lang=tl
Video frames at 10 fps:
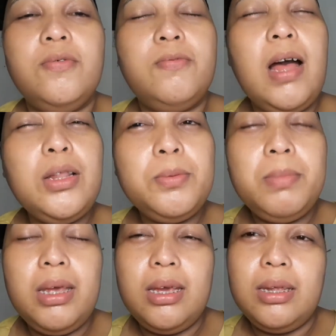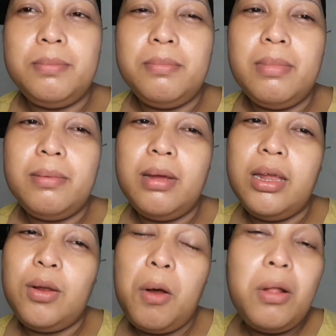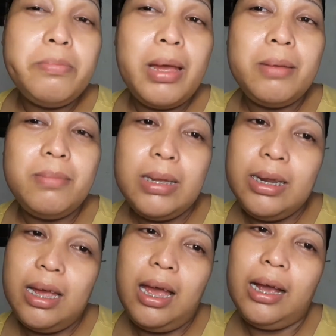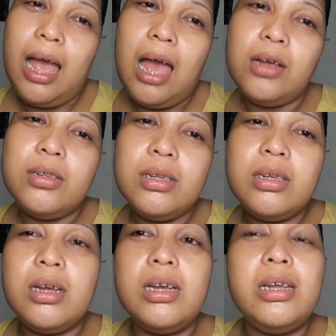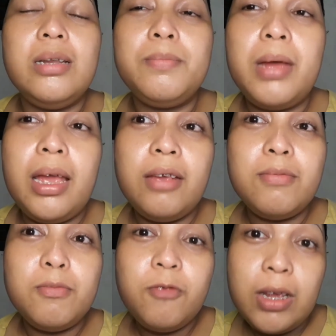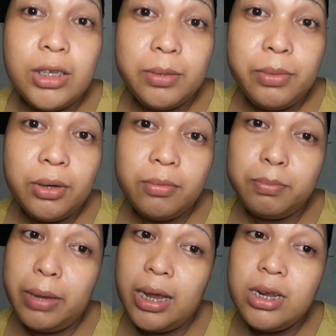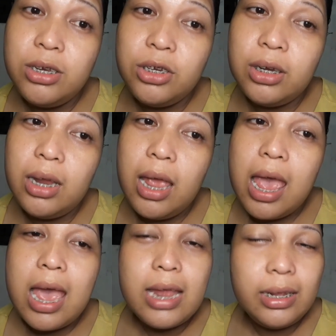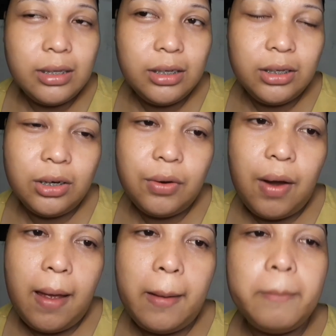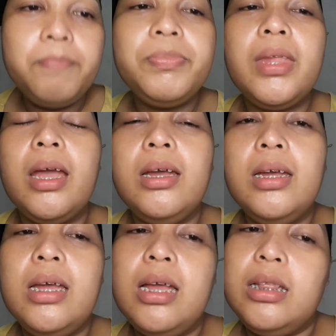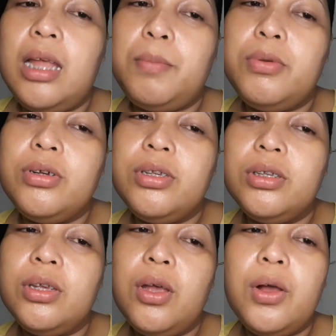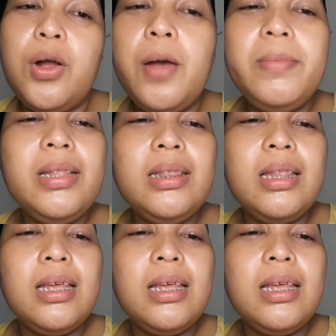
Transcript: Follow me in, in all my media account and my Facebook page and Instagram. Tapos, comment